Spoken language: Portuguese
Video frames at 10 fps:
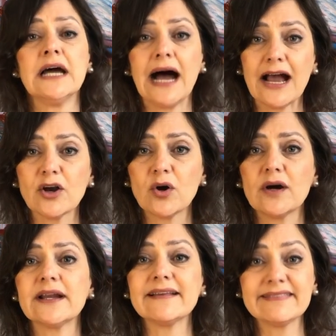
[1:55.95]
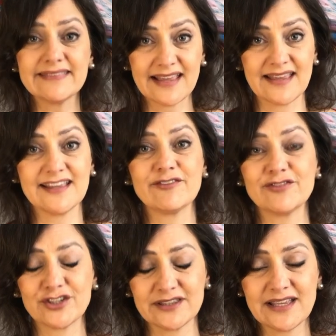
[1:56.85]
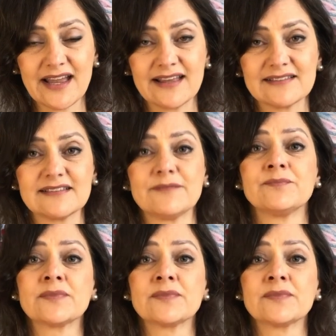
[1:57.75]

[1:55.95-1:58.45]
agora tem FGTS.